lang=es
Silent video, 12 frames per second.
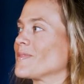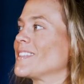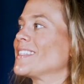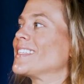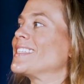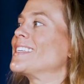te
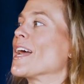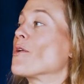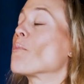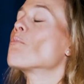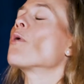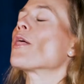bajas. Ya
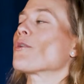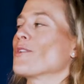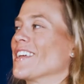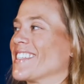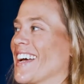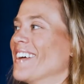no
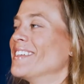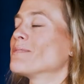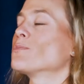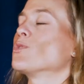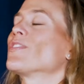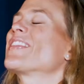puedo, ya sabes.
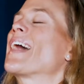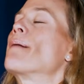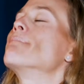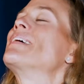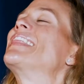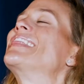
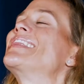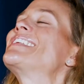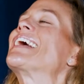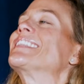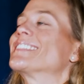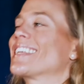Dame
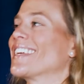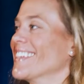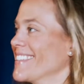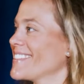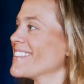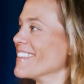chance.
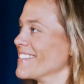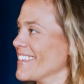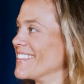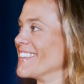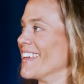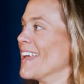Sí,
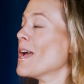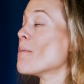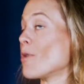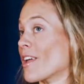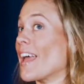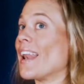sí, sí.
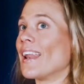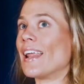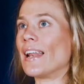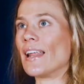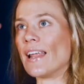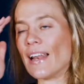Porque él,
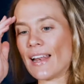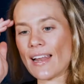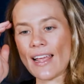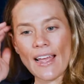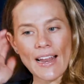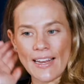
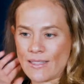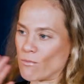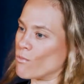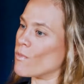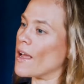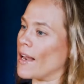él, él,
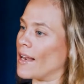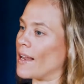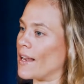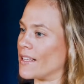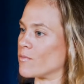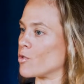es,
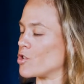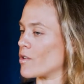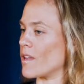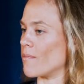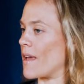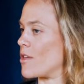él es
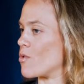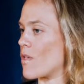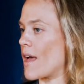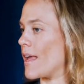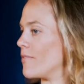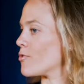mucho quien me
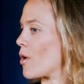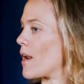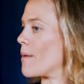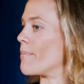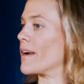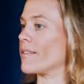ayuda en
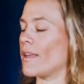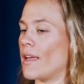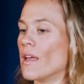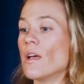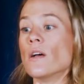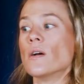toda la
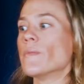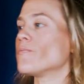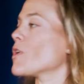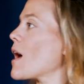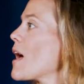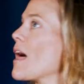parte
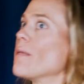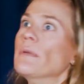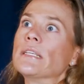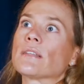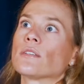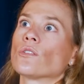
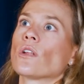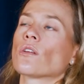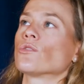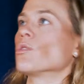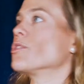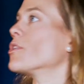administración
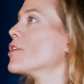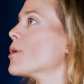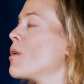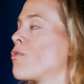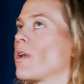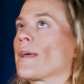del
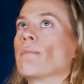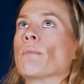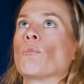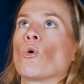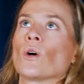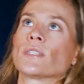consultorio, él fue el que
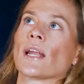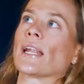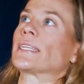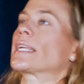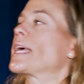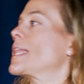me empujó a hacer
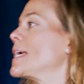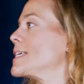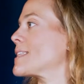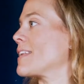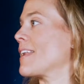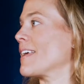las
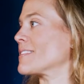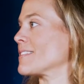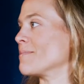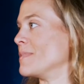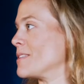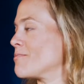redes,
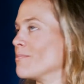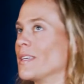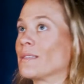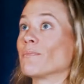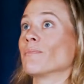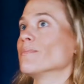las, mis,
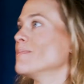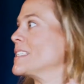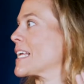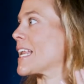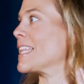mis, mis